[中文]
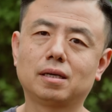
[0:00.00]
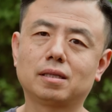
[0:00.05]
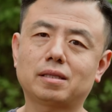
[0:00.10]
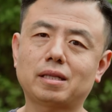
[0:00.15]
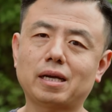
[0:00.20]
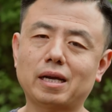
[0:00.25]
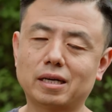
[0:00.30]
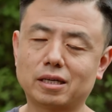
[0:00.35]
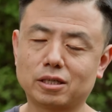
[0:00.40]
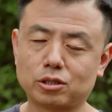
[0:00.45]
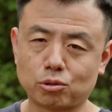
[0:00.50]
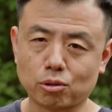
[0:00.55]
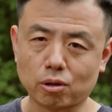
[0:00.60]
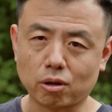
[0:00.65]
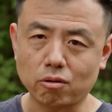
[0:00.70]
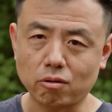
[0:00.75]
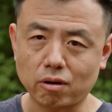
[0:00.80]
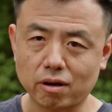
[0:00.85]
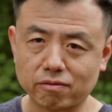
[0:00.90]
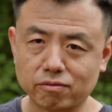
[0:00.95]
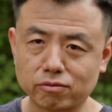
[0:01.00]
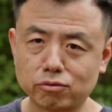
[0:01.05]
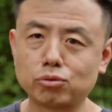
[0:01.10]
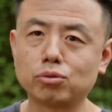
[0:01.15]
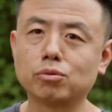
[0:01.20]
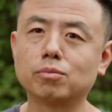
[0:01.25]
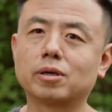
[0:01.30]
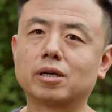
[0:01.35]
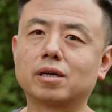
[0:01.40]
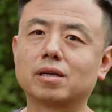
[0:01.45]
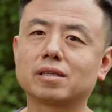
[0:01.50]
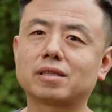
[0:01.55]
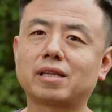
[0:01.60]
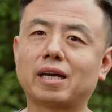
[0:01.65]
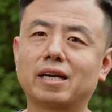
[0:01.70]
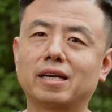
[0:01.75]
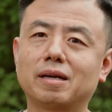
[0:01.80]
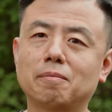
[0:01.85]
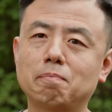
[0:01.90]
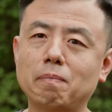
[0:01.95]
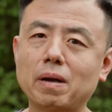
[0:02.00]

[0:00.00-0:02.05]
带着全画幅出门和带着